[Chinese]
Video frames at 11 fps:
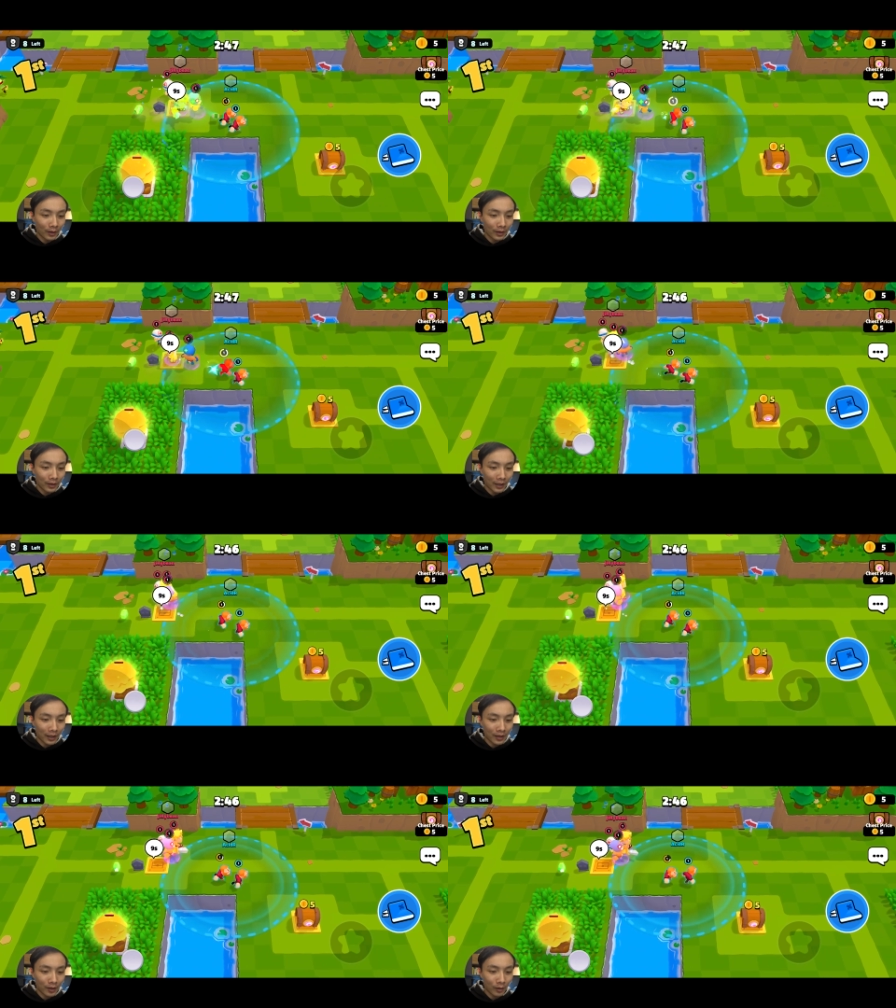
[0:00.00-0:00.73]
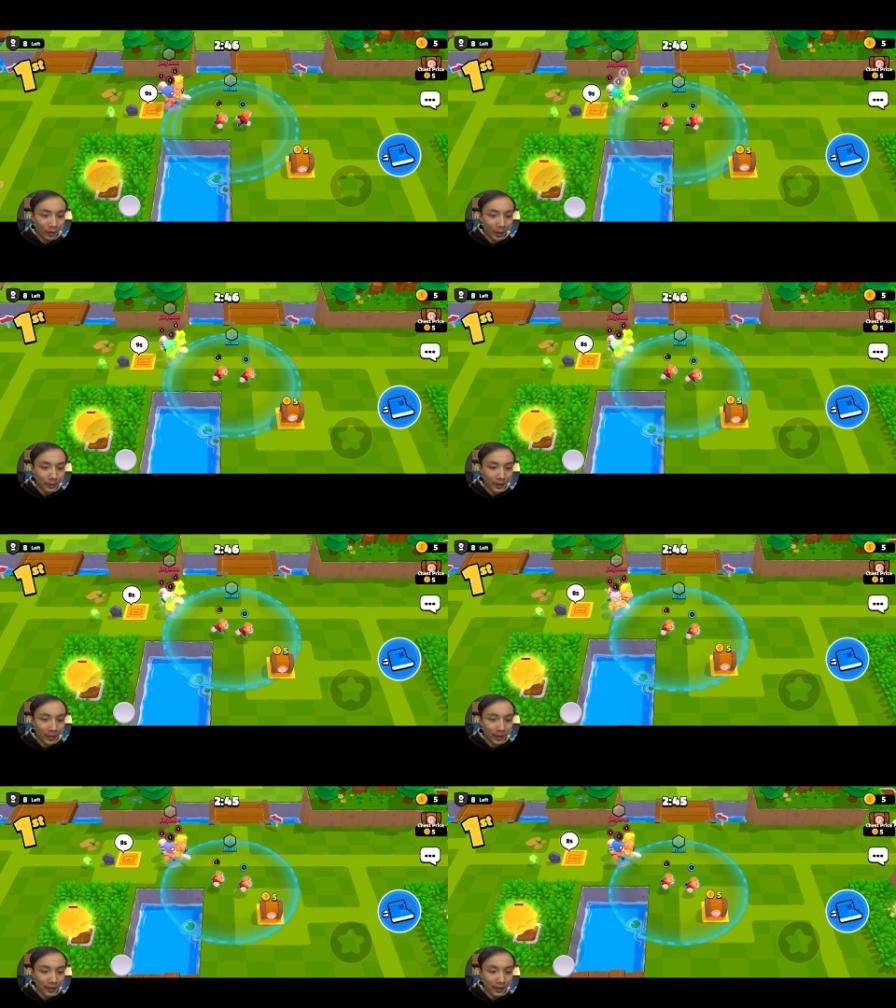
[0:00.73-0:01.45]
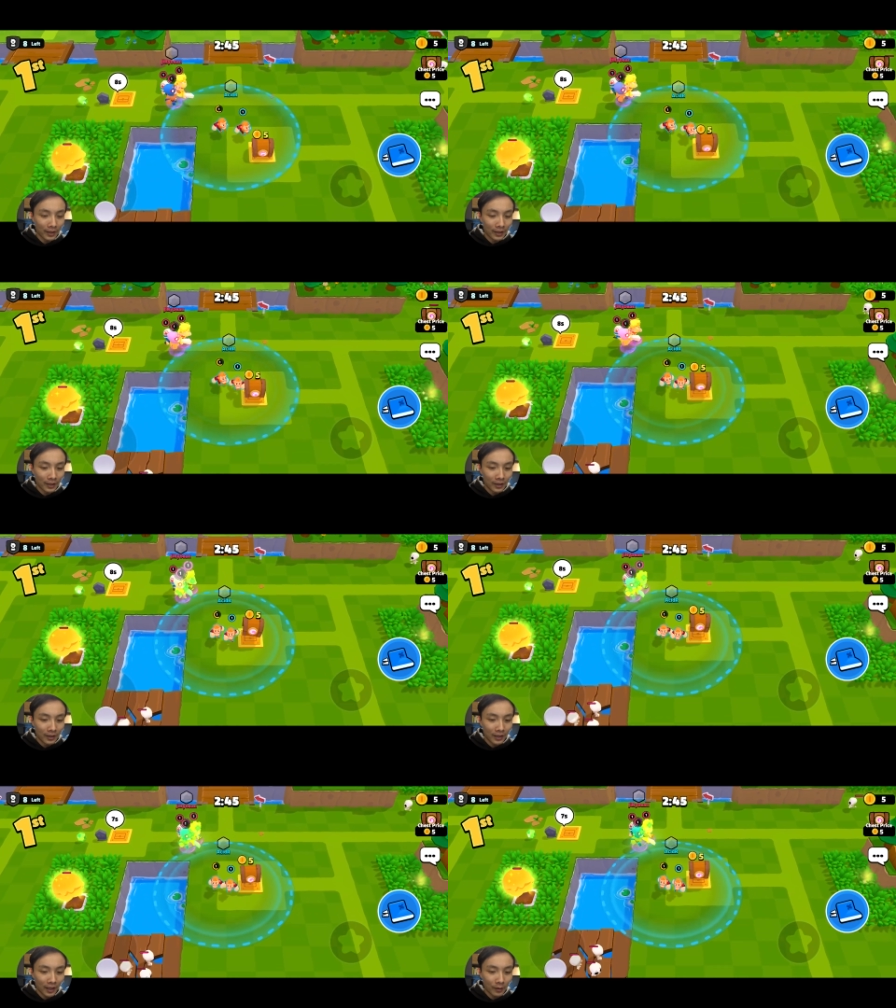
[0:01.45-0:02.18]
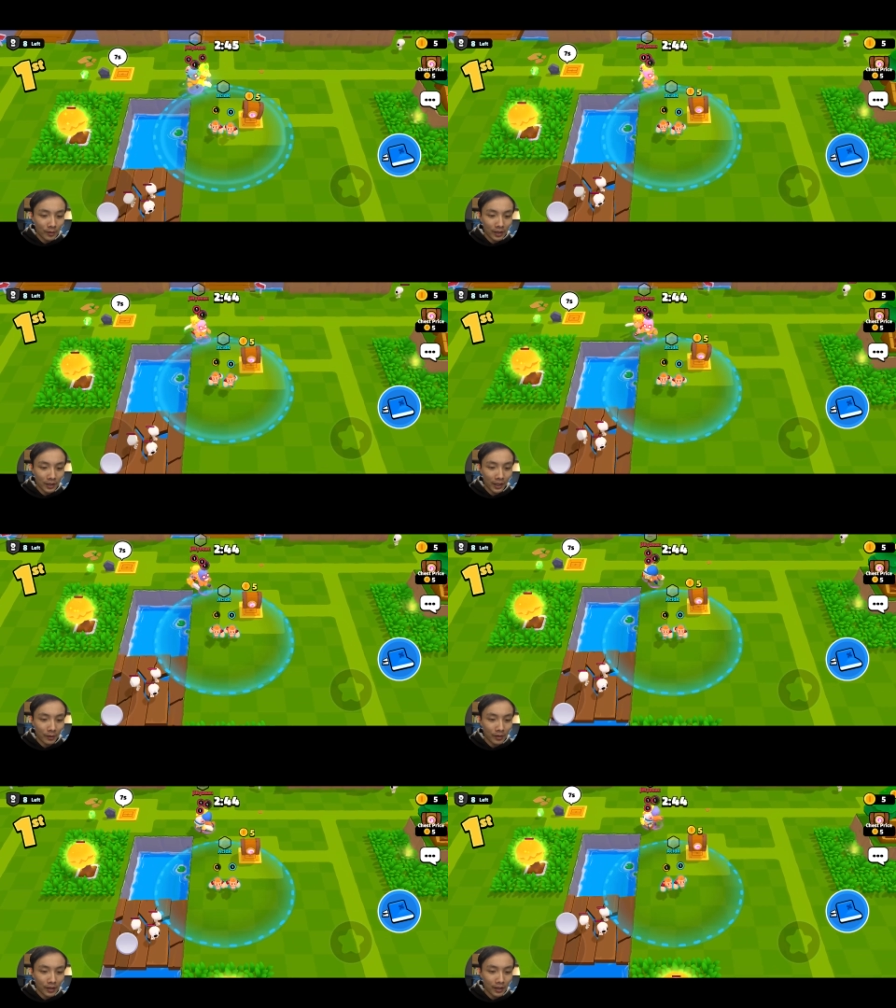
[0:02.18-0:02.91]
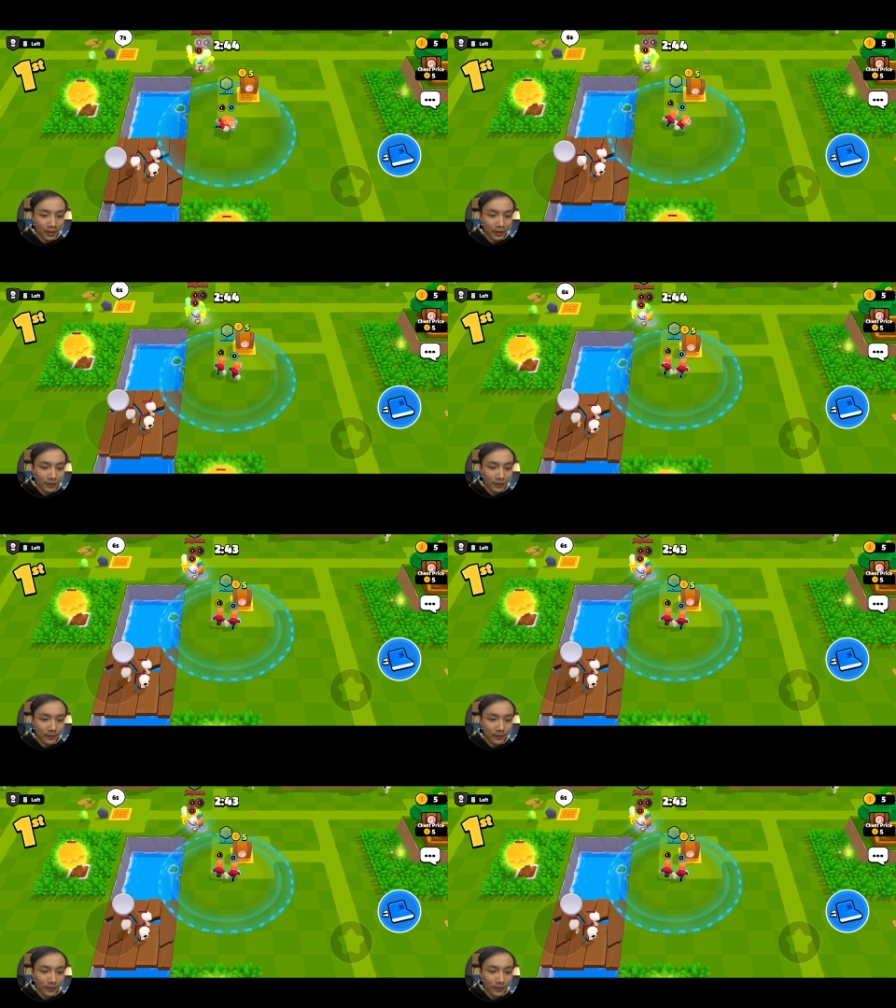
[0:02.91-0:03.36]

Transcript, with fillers: 哦，他偷到我们的人，太无耻了，太无耻了！